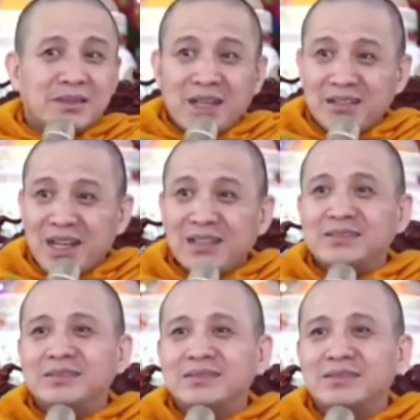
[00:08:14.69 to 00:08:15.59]
vân
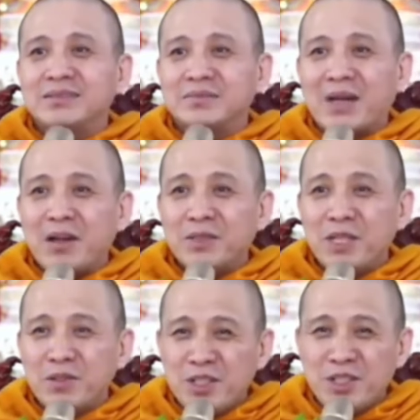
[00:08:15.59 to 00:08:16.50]
vân bao
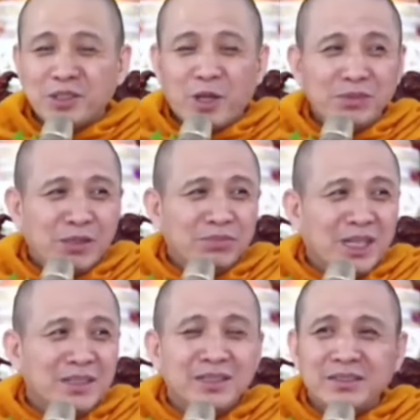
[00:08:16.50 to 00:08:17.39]
nhiêu dương tôn công
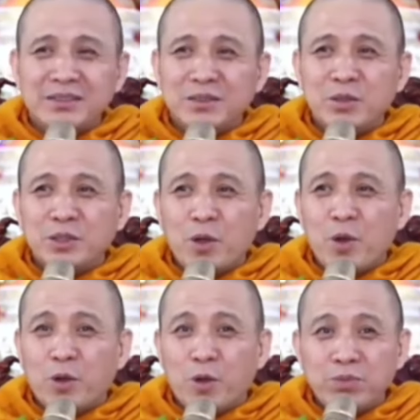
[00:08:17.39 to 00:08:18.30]
tử vua
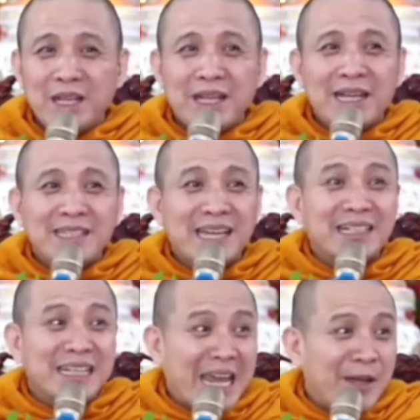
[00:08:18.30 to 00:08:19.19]
chúa cũng vì cái
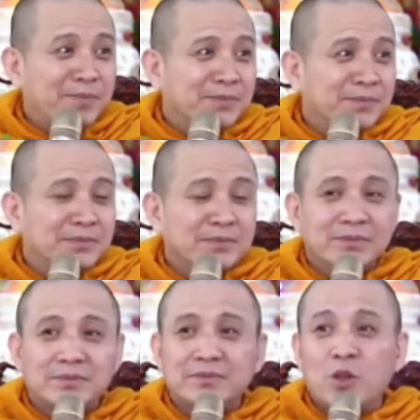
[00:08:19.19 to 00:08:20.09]
sắc đẹp
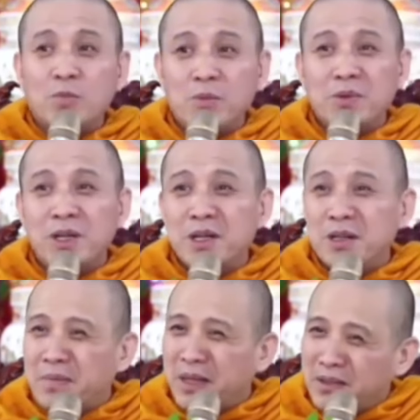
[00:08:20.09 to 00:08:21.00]
của một
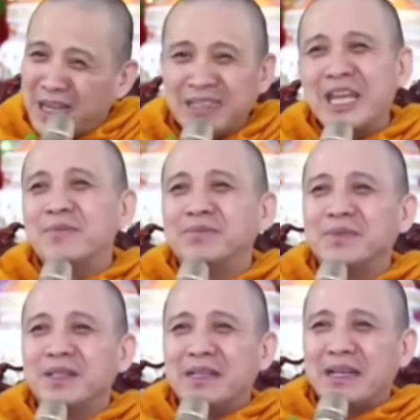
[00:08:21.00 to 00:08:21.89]
người mà nó nhận
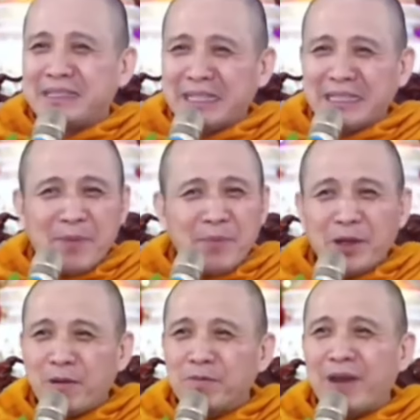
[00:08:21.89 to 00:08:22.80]
chìm cái sắc đẹp
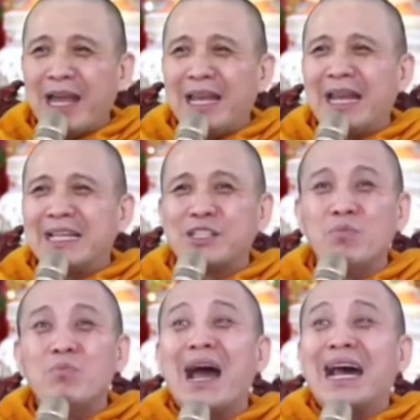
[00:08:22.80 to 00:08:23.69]
nó không phải là
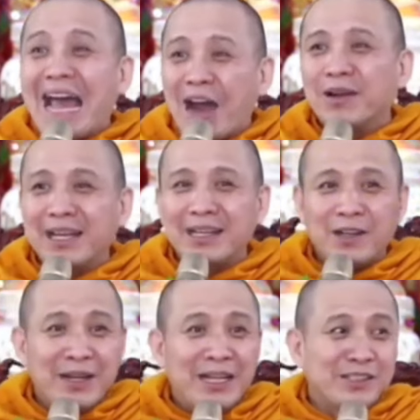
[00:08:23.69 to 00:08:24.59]
sống ba đào
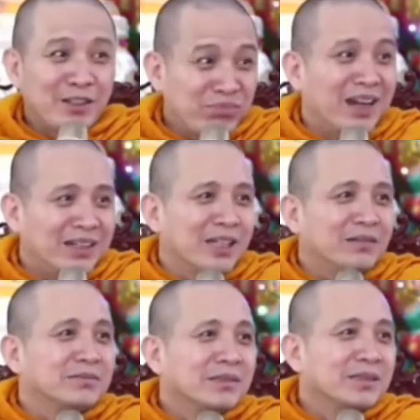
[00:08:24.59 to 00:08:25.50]
nha không phải là sống thần
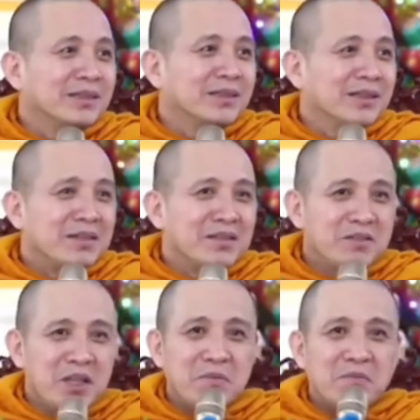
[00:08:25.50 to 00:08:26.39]
đâu
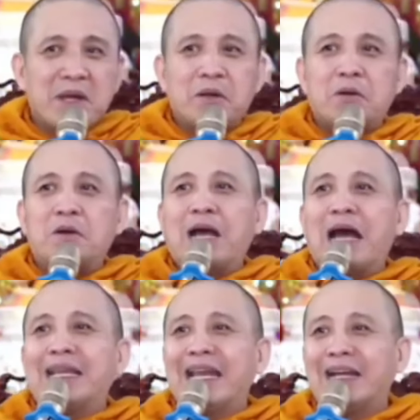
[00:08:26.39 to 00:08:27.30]
nhưng mà nó có
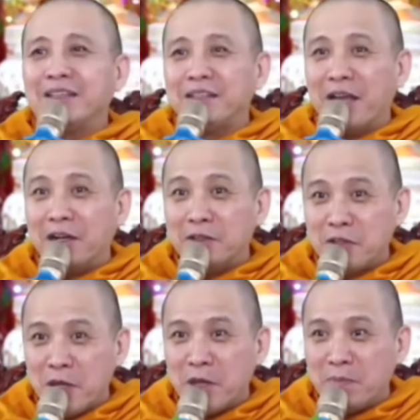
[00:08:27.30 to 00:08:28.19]
khả năng nhận
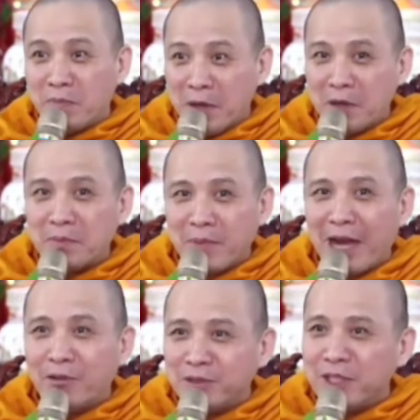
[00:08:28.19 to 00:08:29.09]
chìm biết
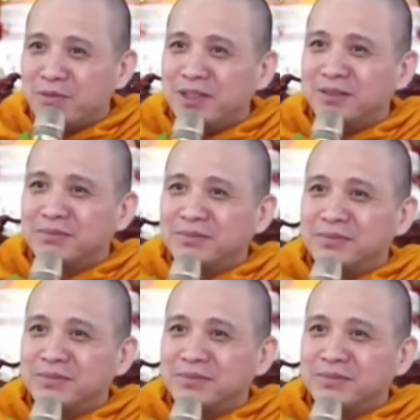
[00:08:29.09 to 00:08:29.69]
bao nhiêu người